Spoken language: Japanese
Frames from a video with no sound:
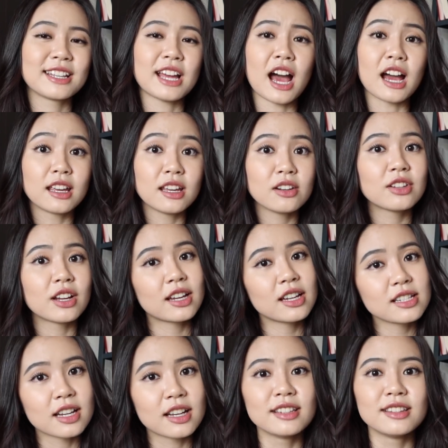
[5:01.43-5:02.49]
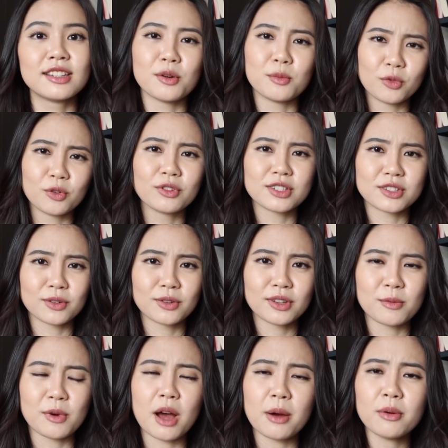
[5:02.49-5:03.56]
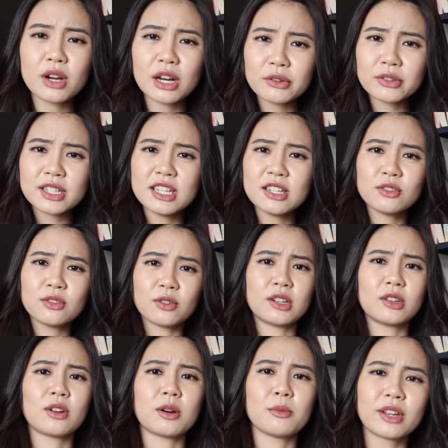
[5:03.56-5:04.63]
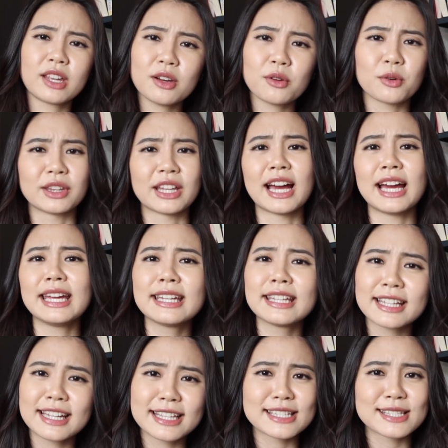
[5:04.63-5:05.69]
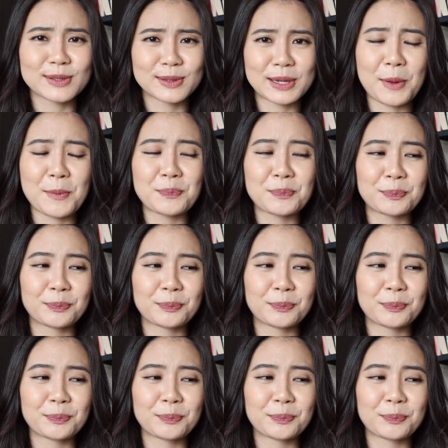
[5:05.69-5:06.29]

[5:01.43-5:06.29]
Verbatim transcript: え揚げるだけじゃんって思うでしょでもアボカド切る時とかも結構大変なんですよね